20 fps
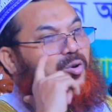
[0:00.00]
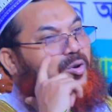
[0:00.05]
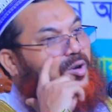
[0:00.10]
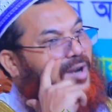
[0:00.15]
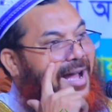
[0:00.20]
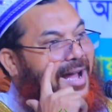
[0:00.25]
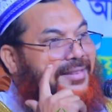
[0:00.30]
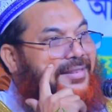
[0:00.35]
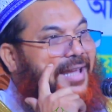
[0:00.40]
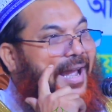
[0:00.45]
জন্য
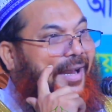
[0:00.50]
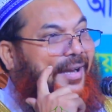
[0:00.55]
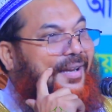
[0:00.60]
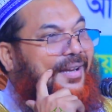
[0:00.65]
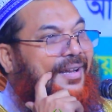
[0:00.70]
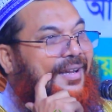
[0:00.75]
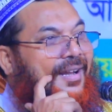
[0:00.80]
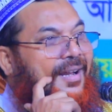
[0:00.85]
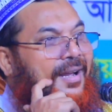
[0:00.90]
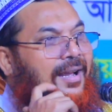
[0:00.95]
না দেয়
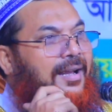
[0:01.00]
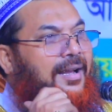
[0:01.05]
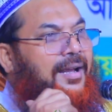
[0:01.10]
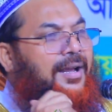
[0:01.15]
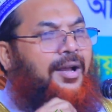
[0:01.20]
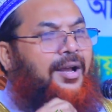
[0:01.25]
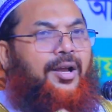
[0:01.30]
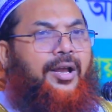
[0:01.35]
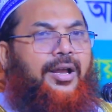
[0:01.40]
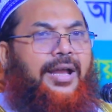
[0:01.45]

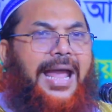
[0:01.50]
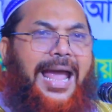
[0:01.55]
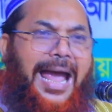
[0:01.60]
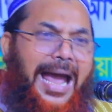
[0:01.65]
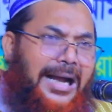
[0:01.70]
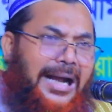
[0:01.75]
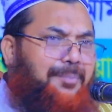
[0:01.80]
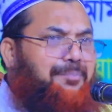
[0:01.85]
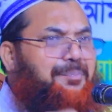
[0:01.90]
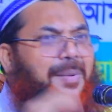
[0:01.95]

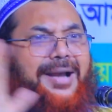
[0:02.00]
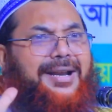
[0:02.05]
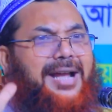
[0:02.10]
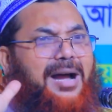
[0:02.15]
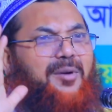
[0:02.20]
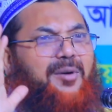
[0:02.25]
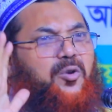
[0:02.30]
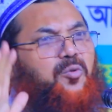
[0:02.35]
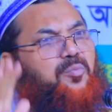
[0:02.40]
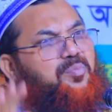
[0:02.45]
একবারে
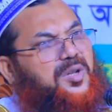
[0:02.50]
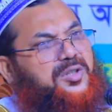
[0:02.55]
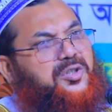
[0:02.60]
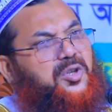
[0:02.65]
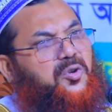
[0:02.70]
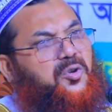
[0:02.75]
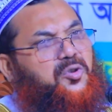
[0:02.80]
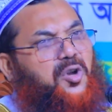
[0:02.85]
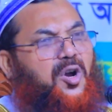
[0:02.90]
আমার উম্মার জন্য